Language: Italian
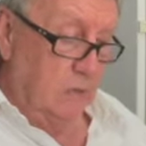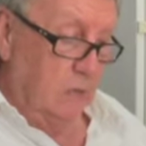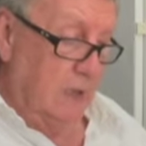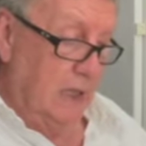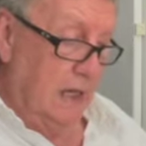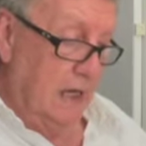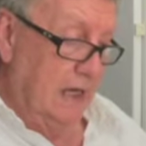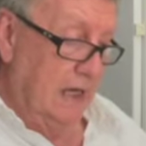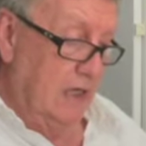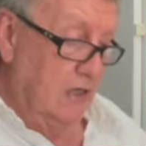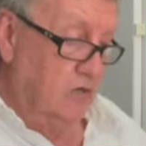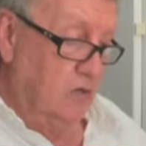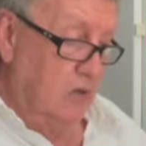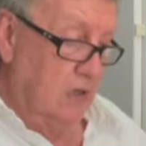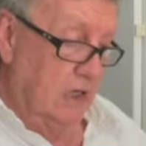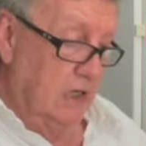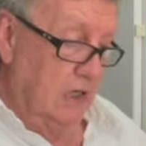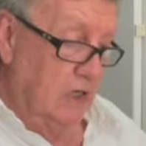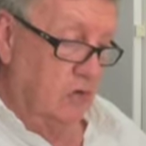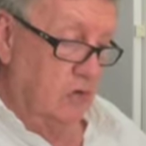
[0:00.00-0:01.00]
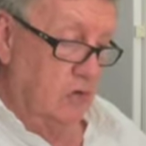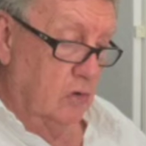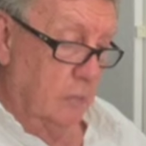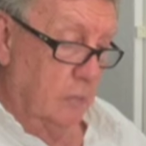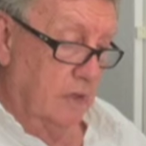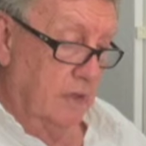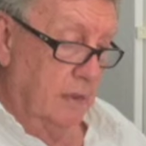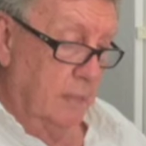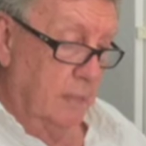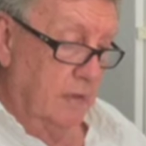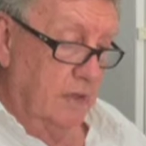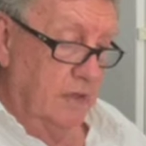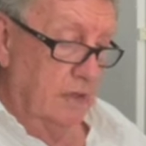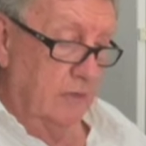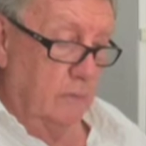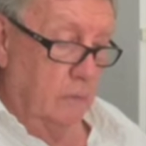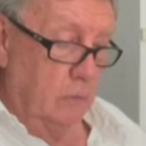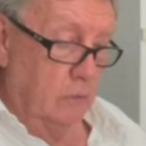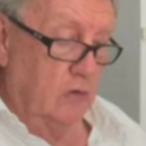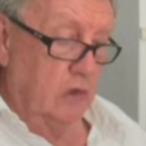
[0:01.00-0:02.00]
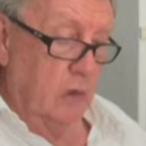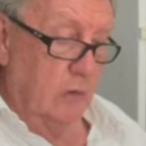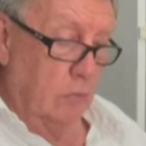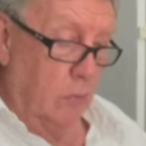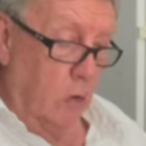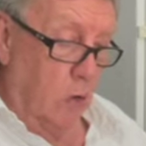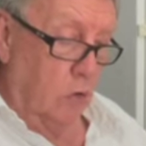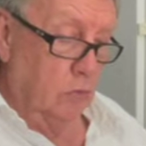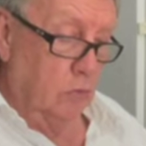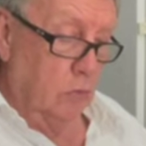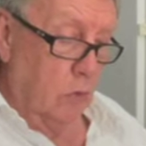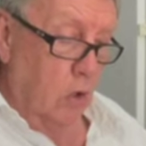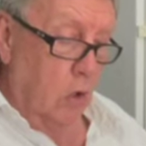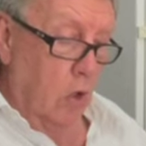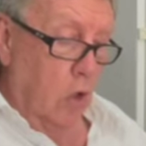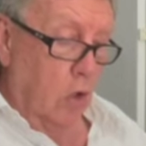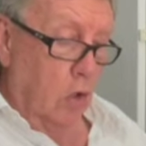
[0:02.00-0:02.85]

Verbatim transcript: che la legge dei dieci comandamenti fosse il modo